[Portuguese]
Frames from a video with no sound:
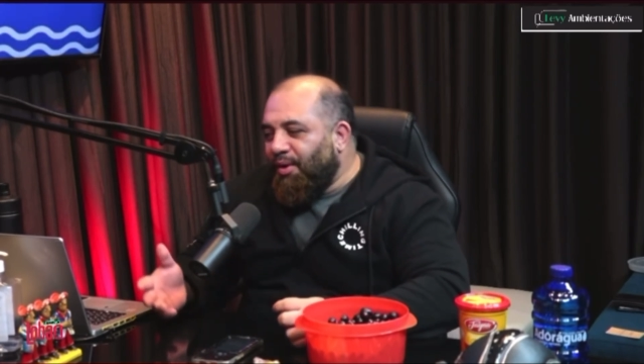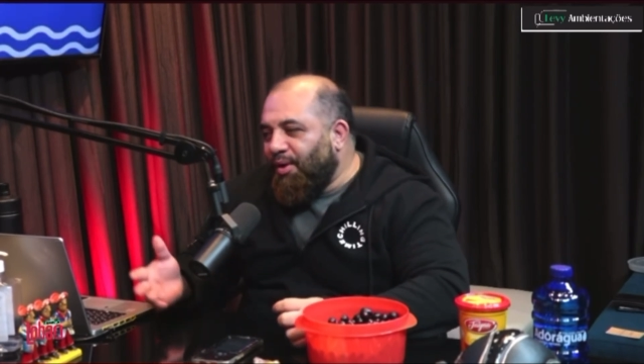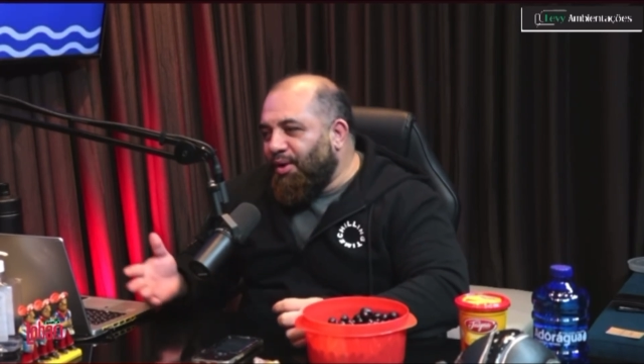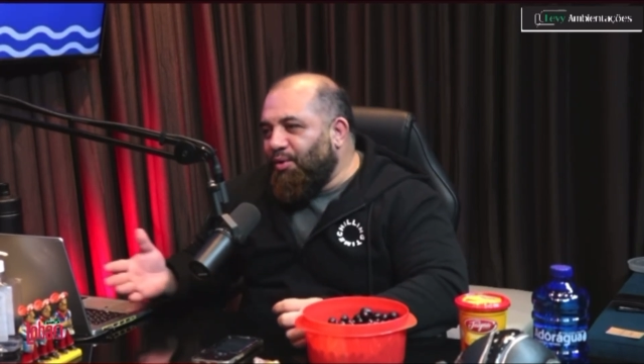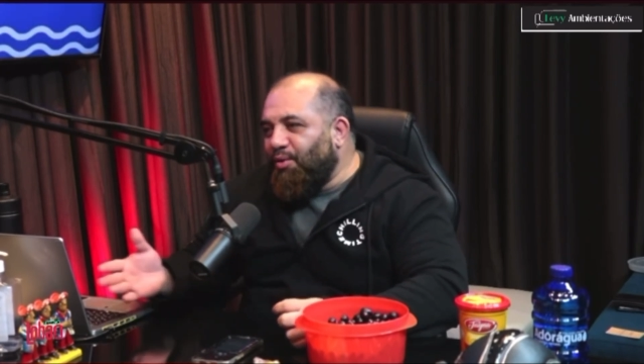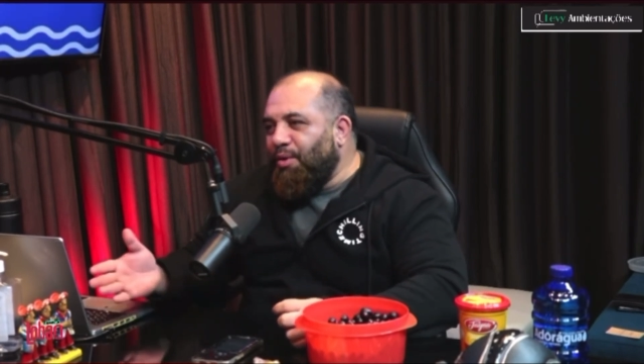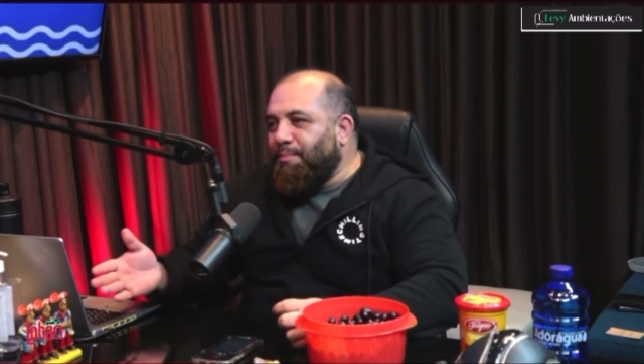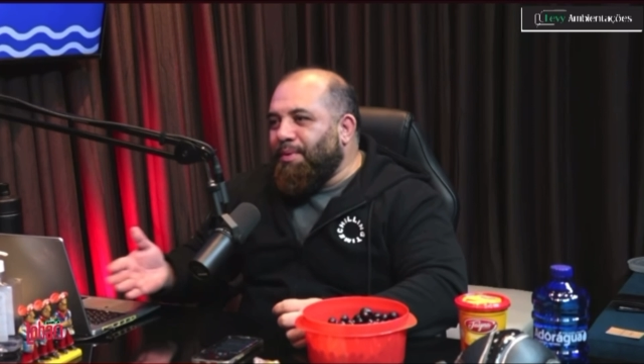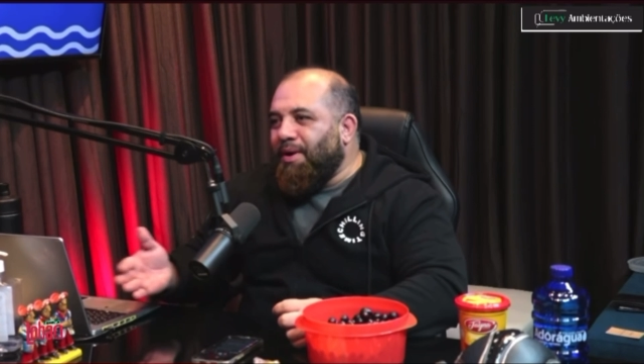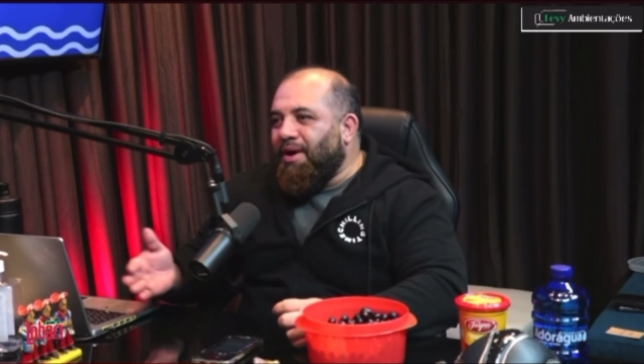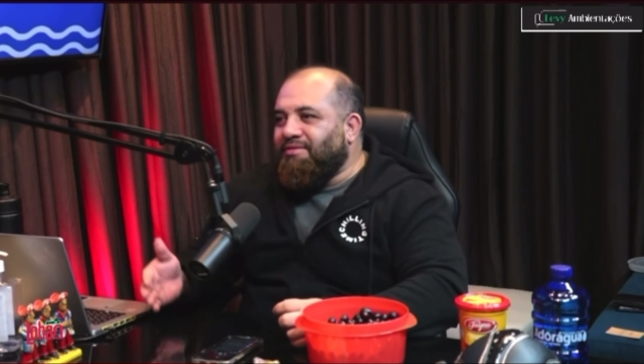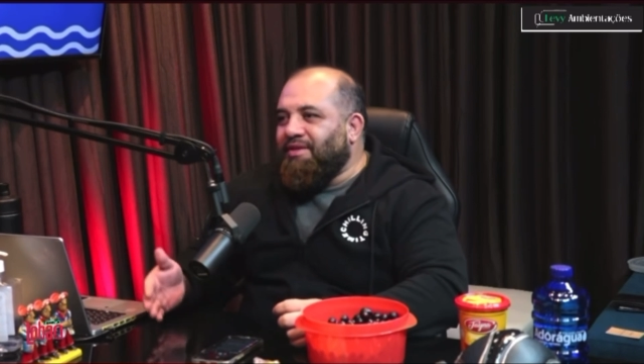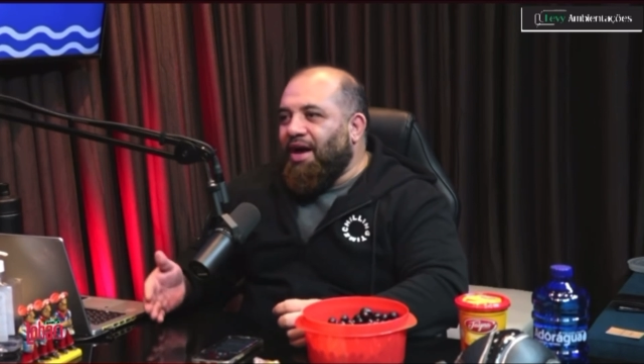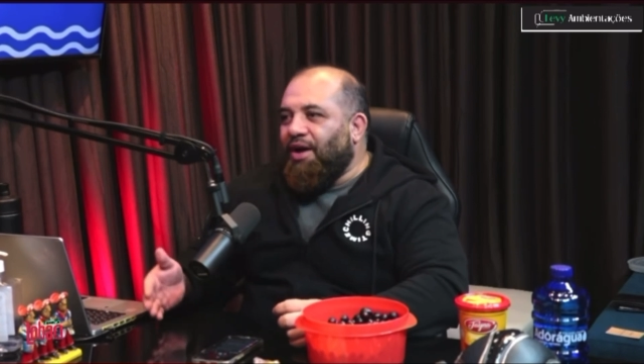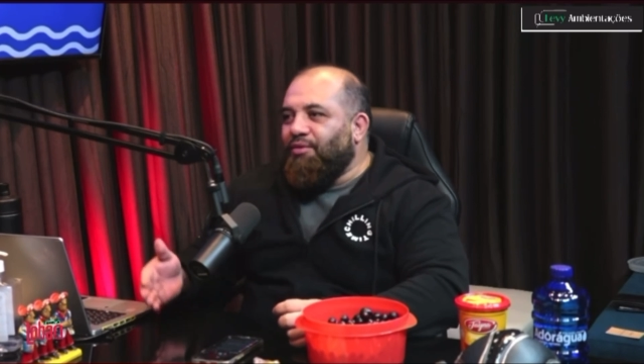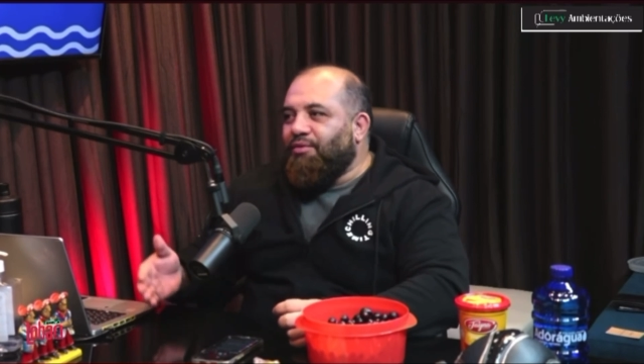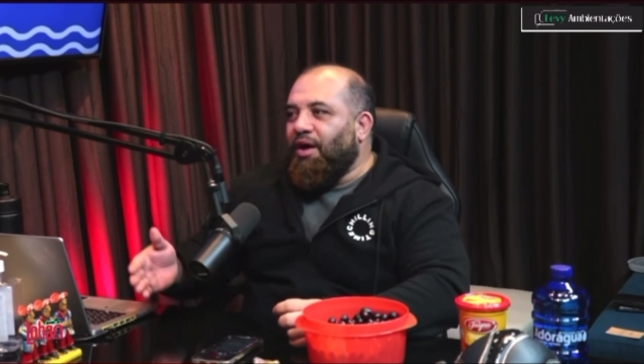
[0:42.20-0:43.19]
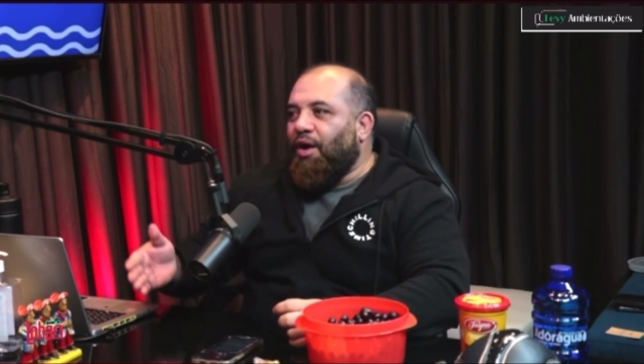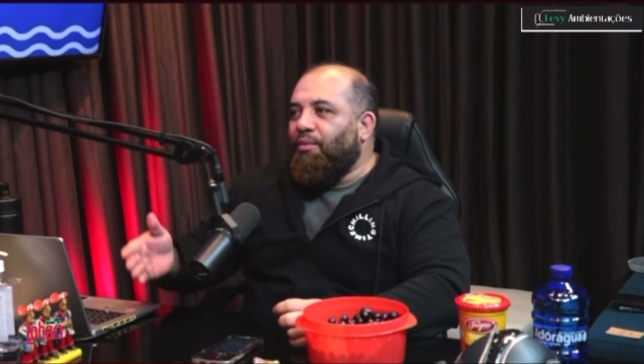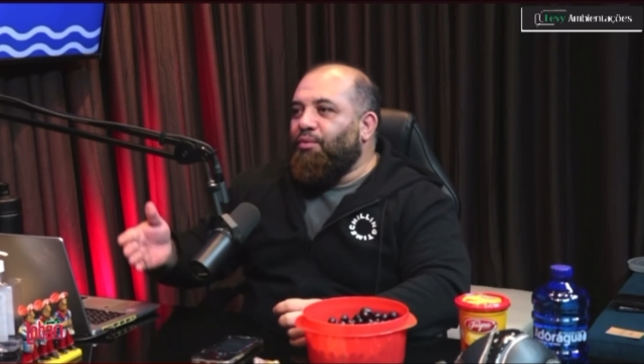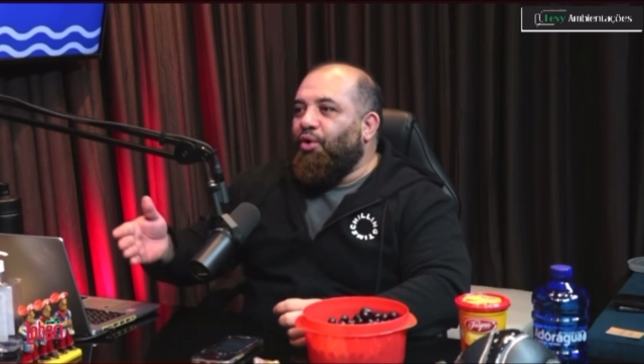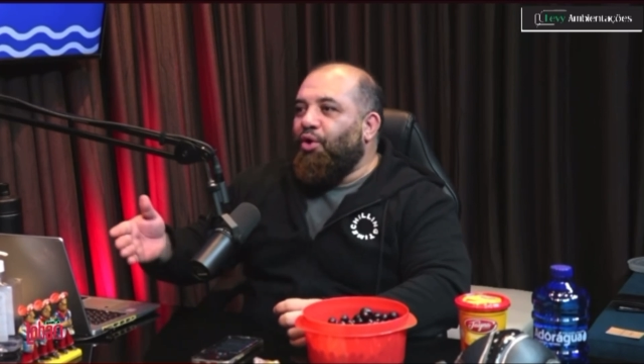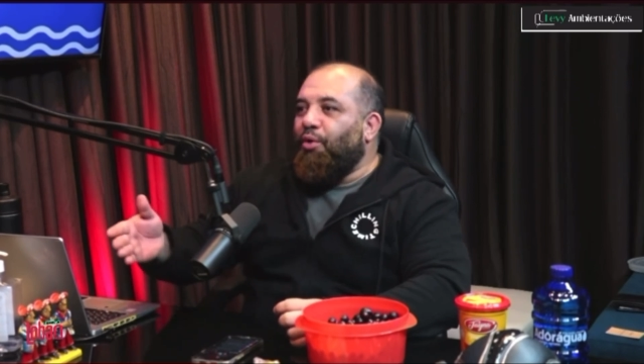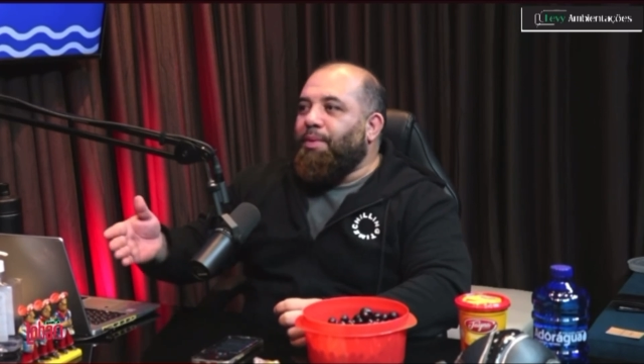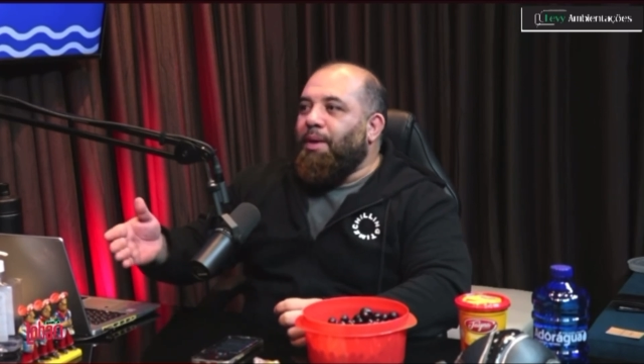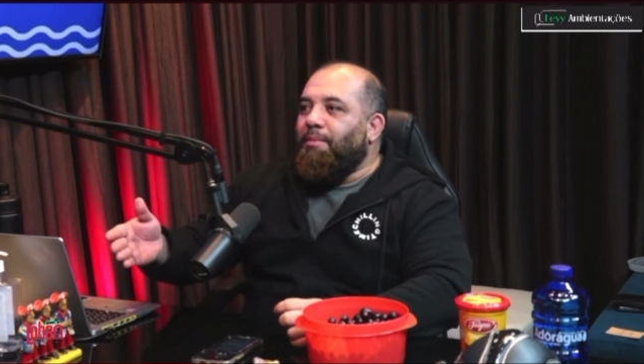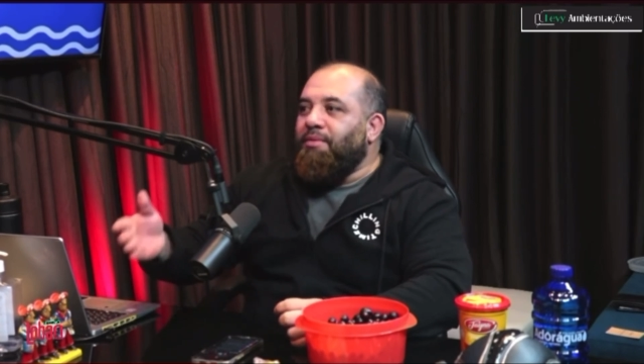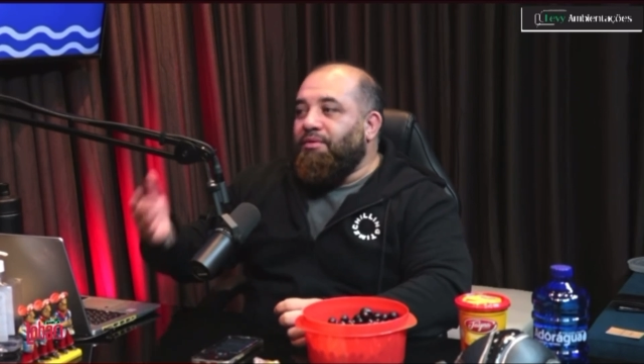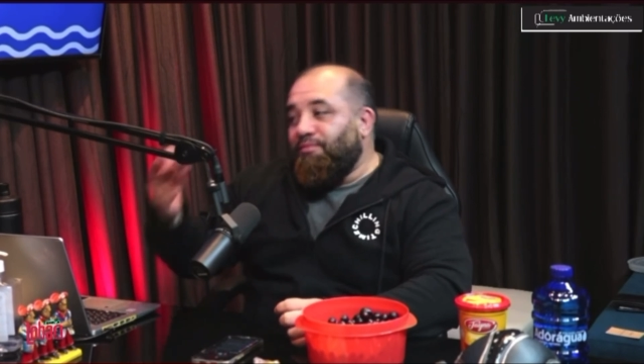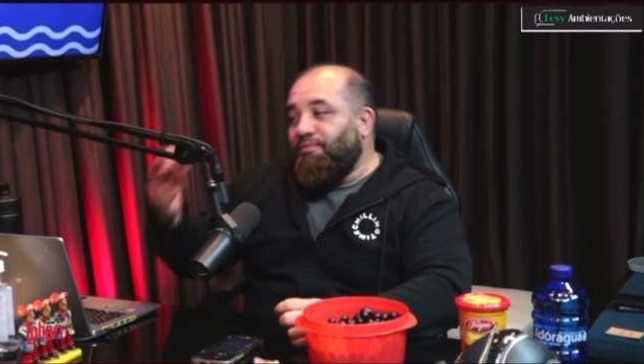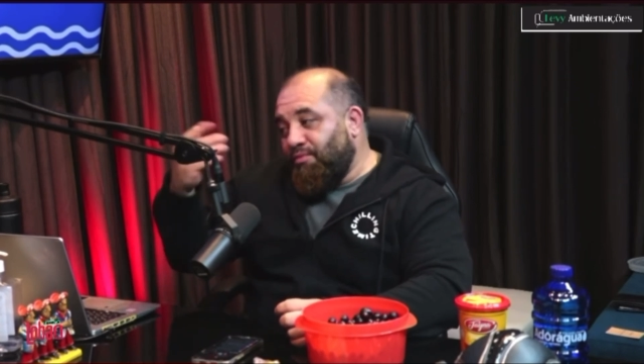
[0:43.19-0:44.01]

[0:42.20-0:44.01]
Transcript: E um empresário tal olhou pra mim,